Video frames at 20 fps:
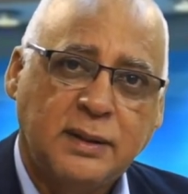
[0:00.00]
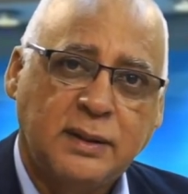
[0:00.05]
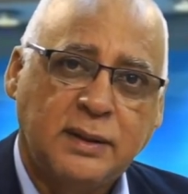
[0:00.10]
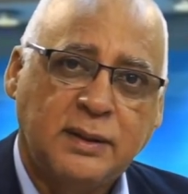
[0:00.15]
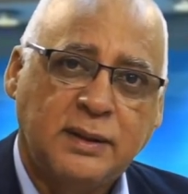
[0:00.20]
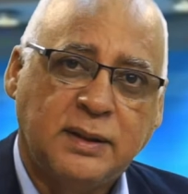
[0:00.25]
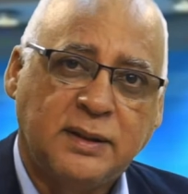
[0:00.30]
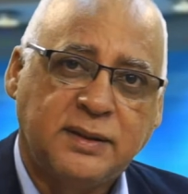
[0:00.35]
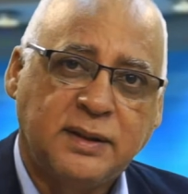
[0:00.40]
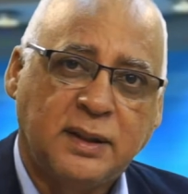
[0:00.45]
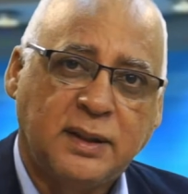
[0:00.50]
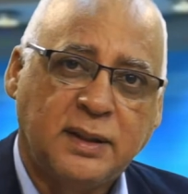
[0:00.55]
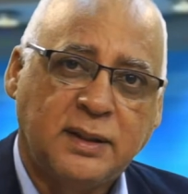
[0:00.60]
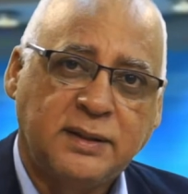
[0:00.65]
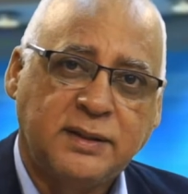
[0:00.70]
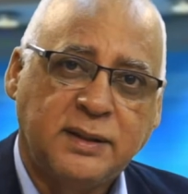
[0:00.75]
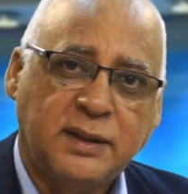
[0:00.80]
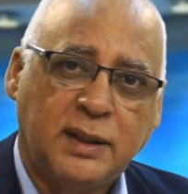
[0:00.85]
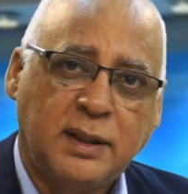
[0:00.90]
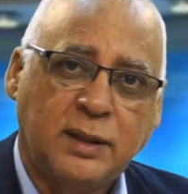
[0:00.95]
de ser
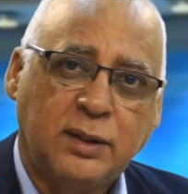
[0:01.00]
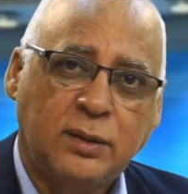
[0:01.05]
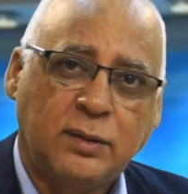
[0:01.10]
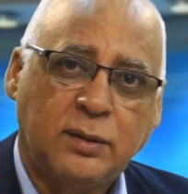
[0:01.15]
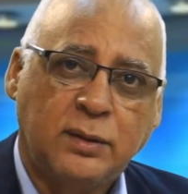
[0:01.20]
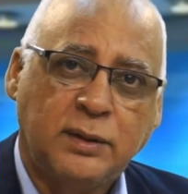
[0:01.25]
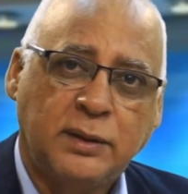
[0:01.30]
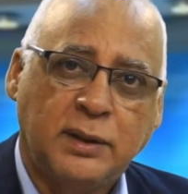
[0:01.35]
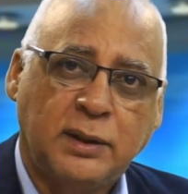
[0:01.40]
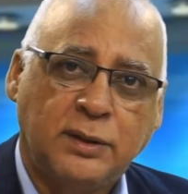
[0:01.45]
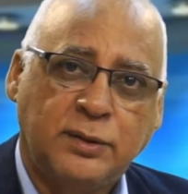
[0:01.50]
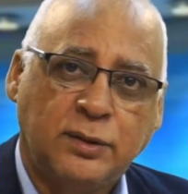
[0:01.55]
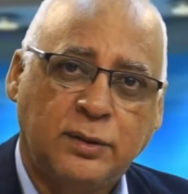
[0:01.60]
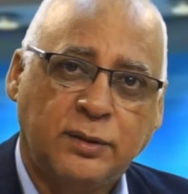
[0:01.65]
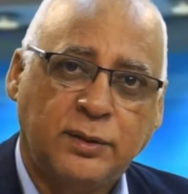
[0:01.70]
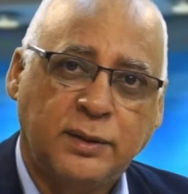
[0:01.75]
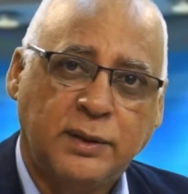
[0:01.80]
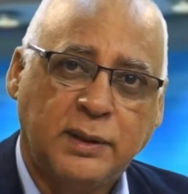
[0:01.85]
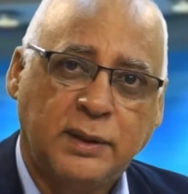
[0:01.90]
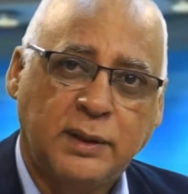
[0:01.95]
cristiano y el John
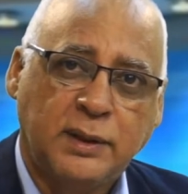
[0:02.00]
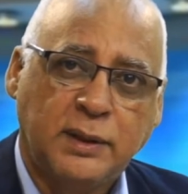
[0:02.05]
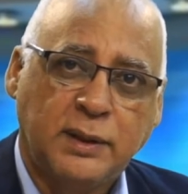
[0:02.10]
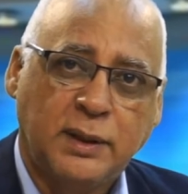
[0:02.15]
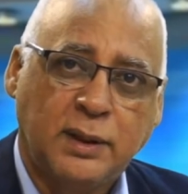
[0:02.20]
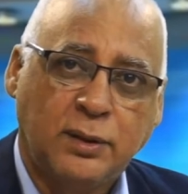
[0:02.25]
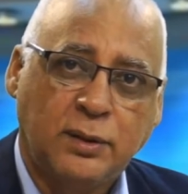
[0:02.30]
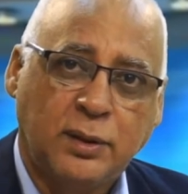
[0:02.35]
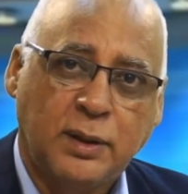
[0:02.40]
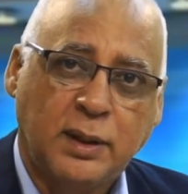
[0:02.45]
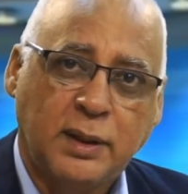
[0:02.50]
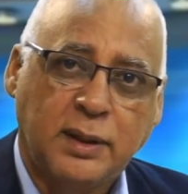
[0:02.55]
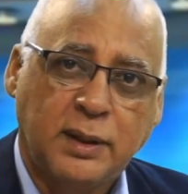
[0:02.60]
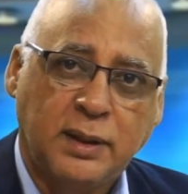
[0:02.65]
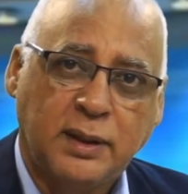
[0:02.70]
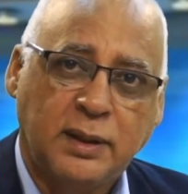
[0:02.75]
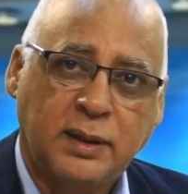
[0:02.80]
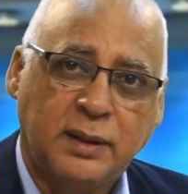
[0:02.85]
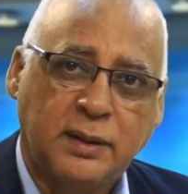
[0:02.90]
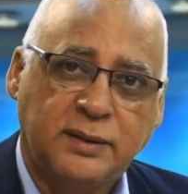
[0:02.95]
de ahora
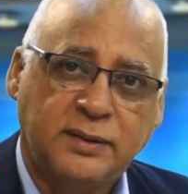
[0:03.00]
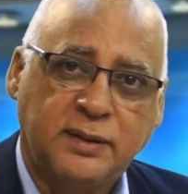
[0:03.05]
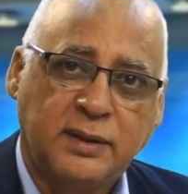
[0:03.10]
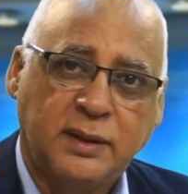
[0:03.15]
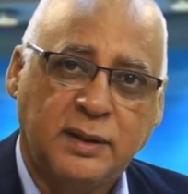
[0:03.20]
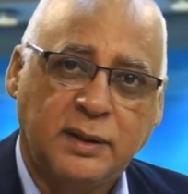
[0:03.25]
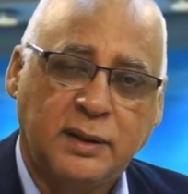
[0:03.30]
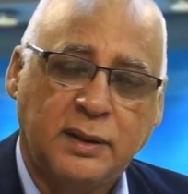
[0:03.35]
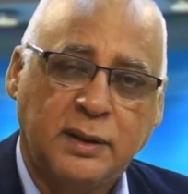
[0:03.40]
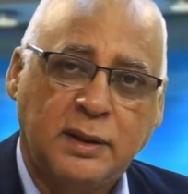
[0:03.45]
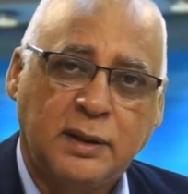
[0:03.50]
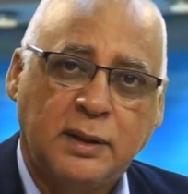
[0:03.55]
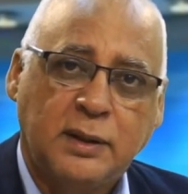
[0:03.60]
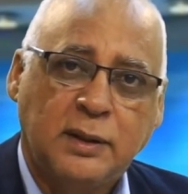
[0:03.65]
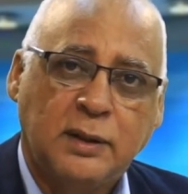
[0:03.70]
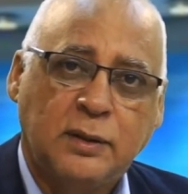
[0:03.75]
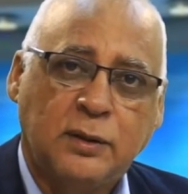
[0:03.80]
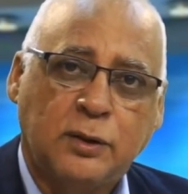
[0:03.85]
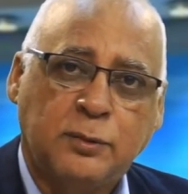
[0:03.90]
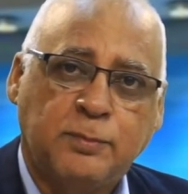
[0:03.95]
que sigue
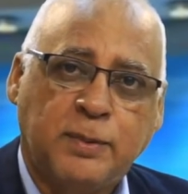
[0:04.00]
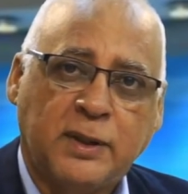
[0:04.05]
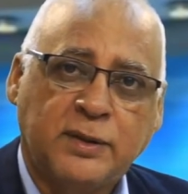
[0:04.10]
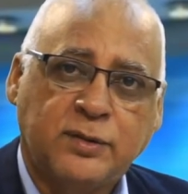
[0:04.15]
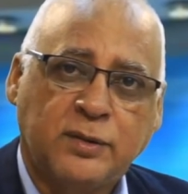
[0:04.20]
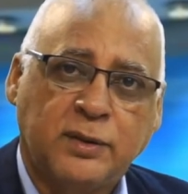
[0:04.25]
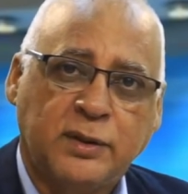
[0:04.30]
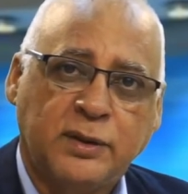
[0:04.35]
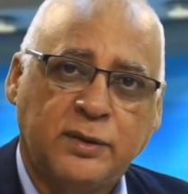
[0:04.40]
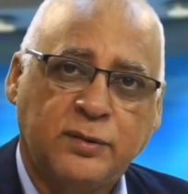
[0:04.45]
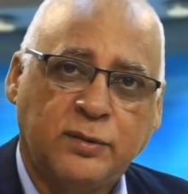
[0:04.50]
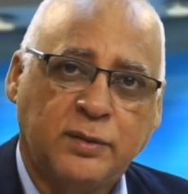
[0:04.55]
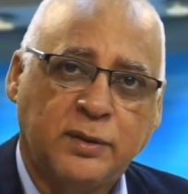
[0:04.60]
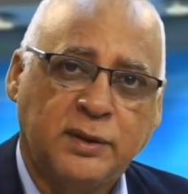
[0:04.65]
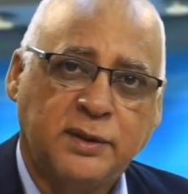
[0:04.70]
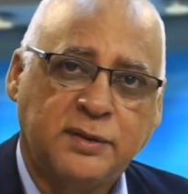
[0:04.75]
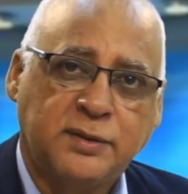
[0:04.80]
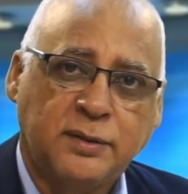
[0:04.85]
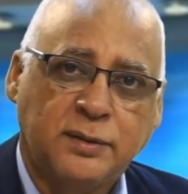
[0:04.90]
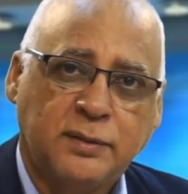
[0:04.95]
los pasos de
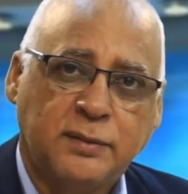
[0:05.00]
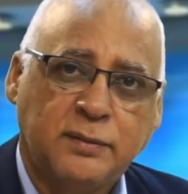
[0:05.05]
Jesucristo?